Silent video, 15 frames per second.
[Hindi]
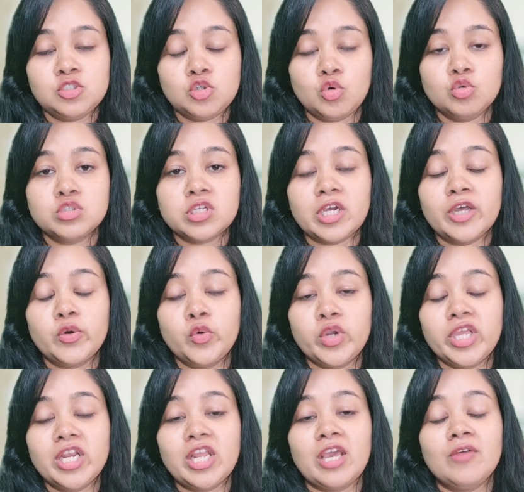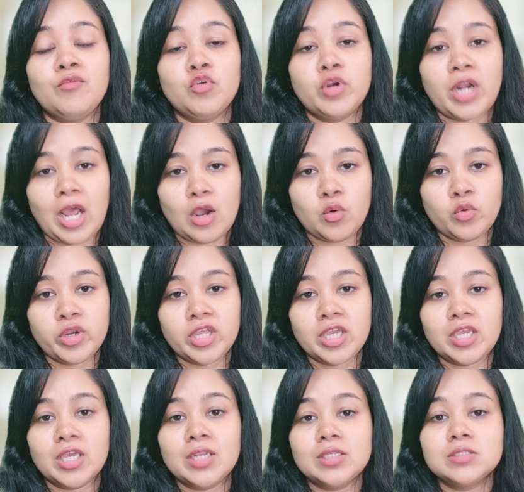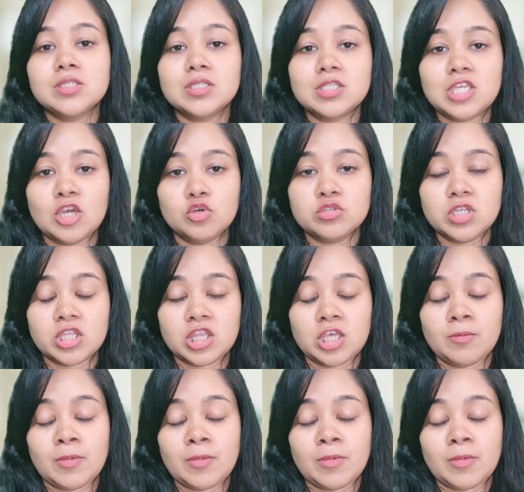कि जो उसका रूटीन है वो ना होने के रीजंस क्या हो